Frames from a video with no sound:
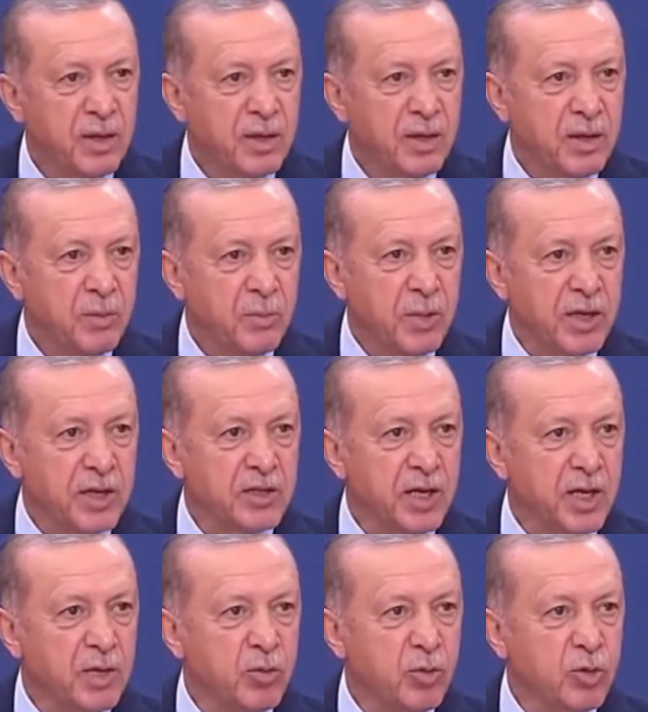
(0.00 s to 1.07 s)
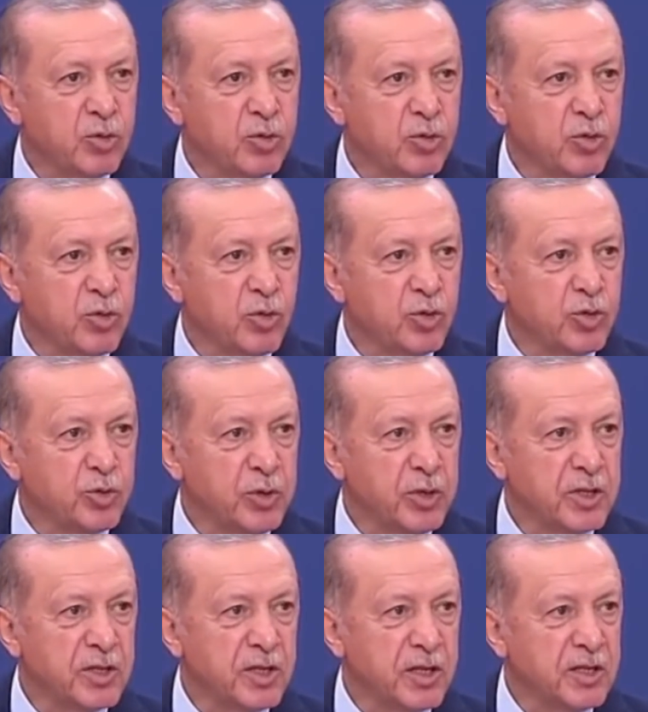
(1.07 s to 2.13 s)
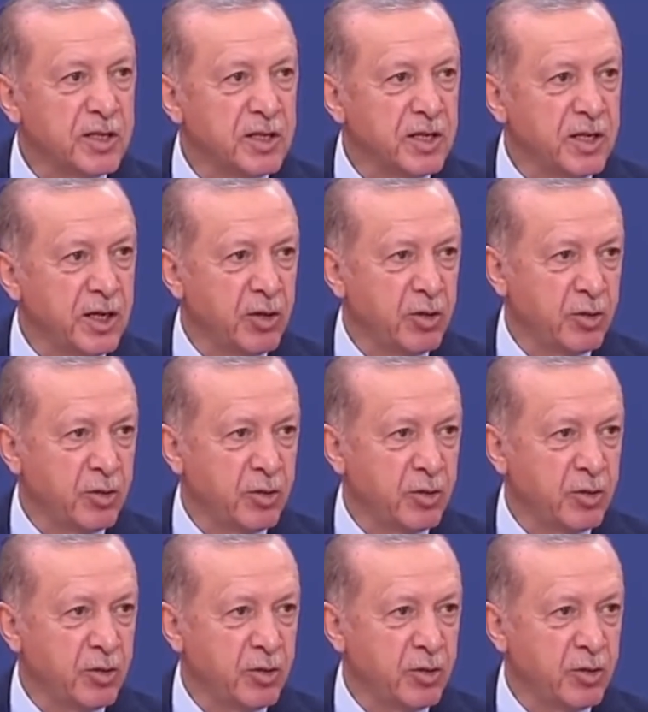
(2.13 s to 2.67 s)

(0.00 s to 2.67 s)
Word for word: parasal boyutunu konuşmaya zaten gerek yok.